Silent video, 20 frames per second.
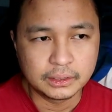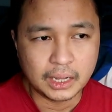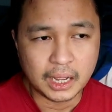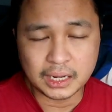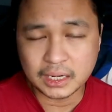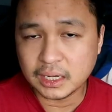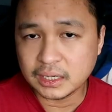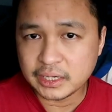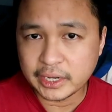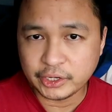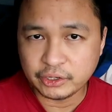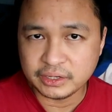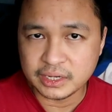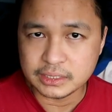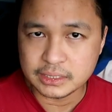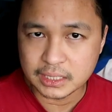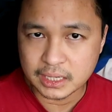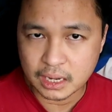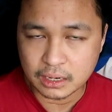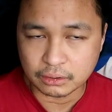Hanggang ngayon,
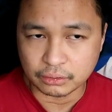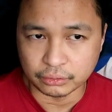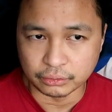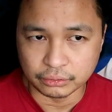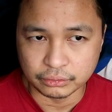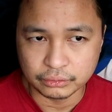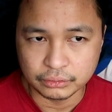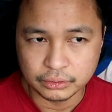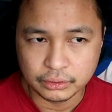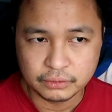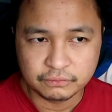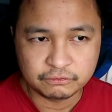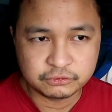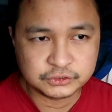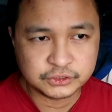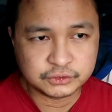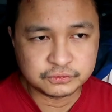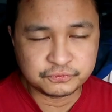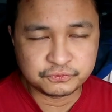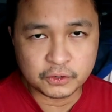gising ako
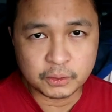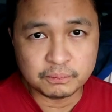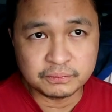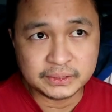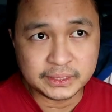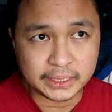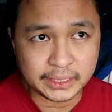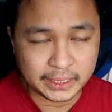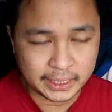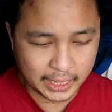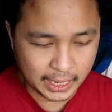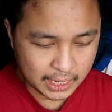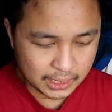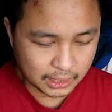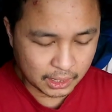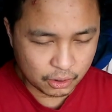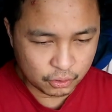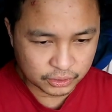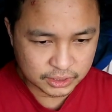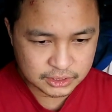from 3,
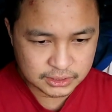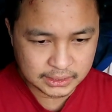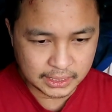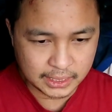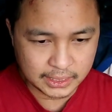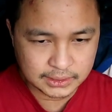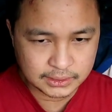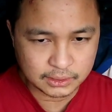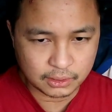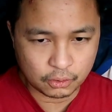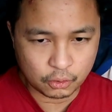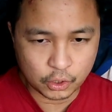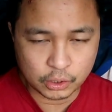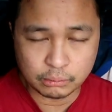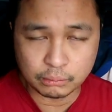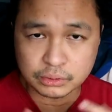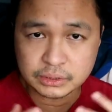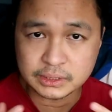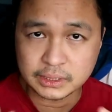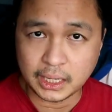ang oras na is
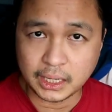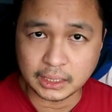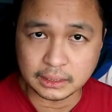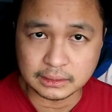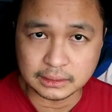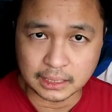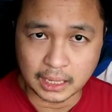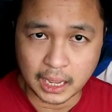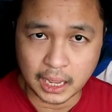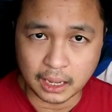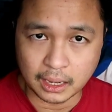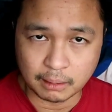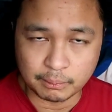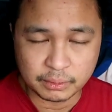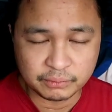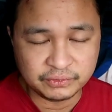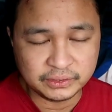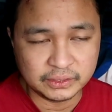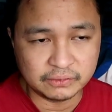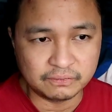almost 8 na
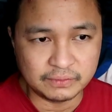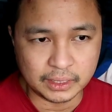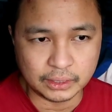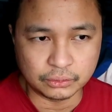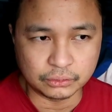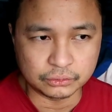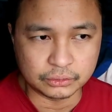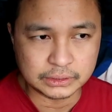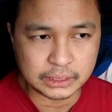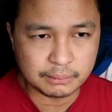habang binablog ko to.